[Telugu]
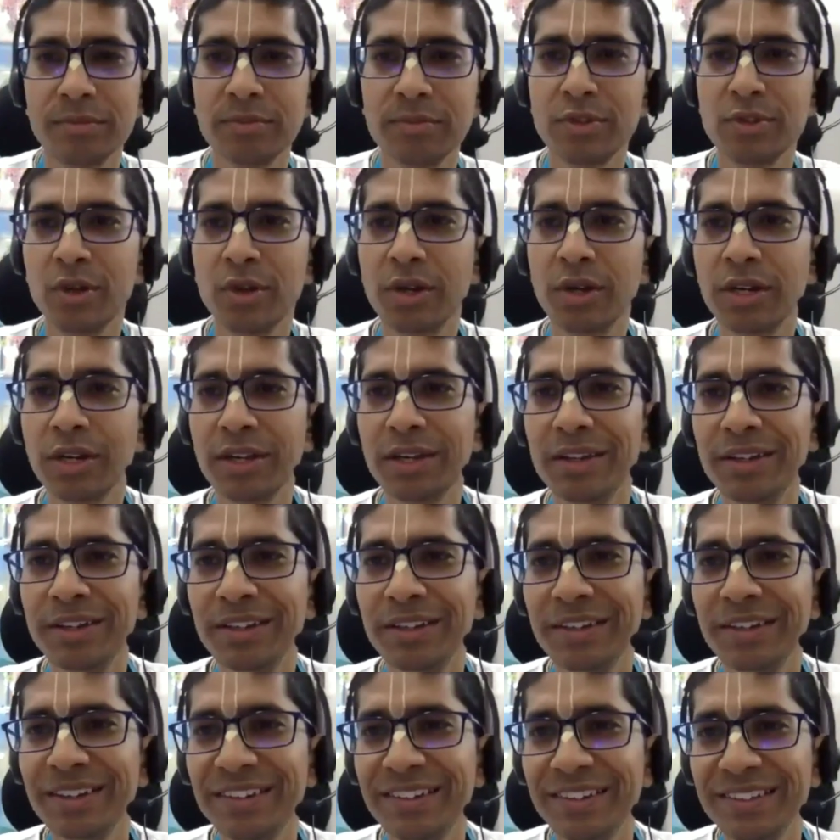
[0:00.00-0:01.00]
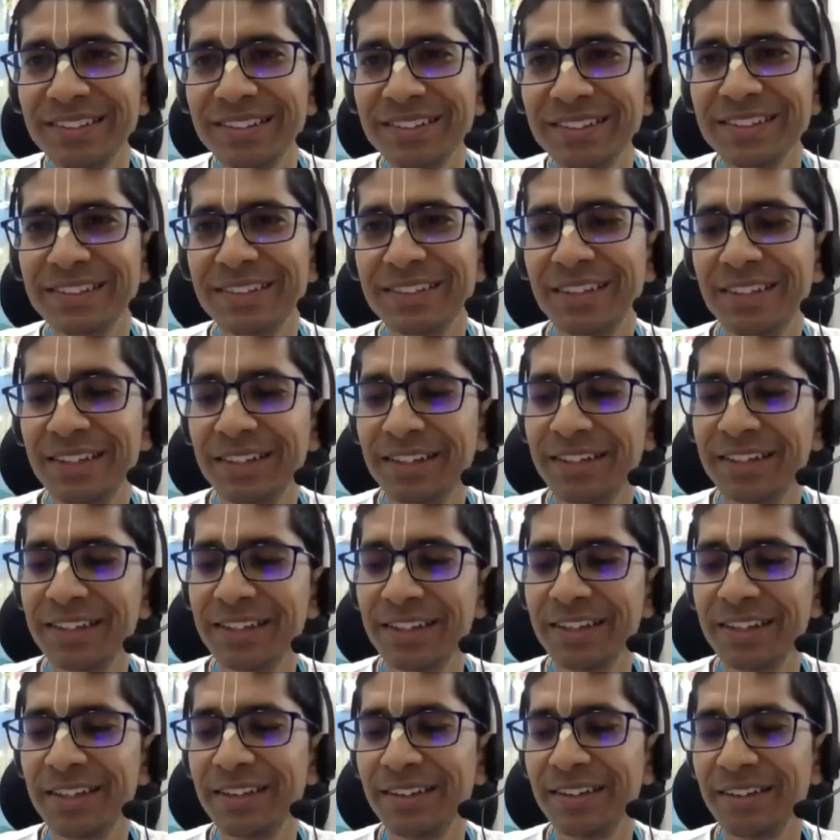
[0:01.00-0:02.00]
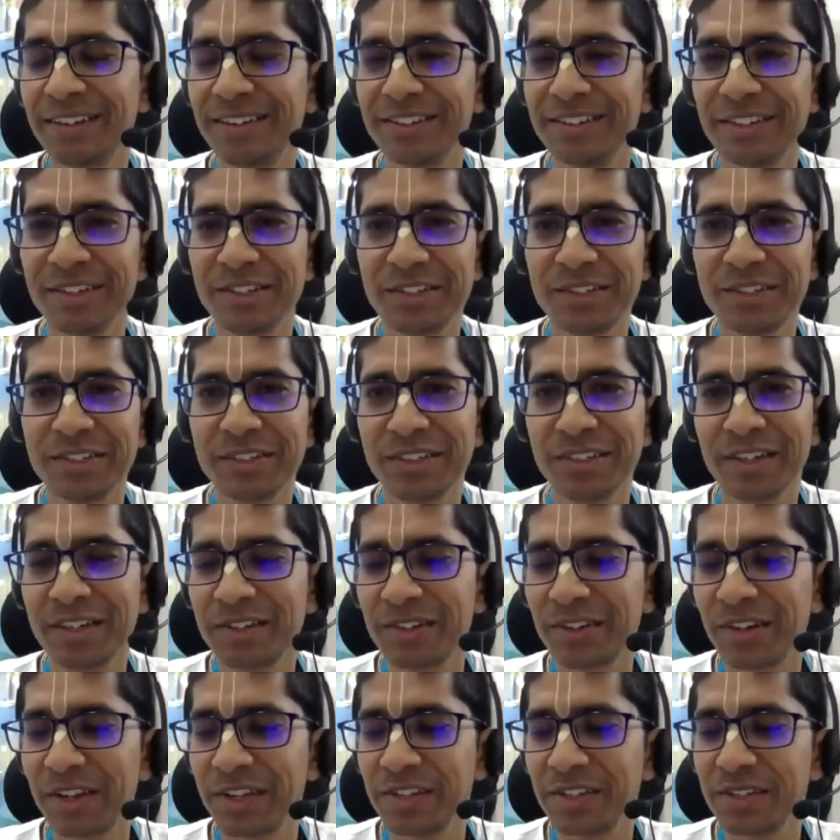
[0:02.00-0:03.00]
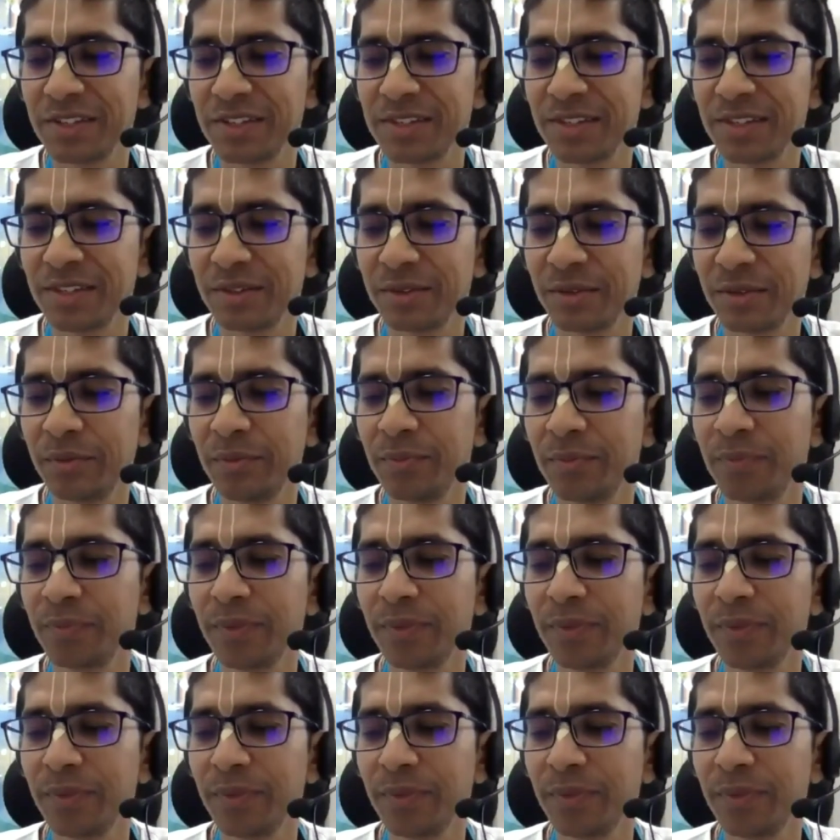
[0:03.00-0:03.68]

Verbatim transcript: షార్ట్గా లీలా డిస్కస్ చేయడానికి చర్చించడానికి ట్రై చేస్తాను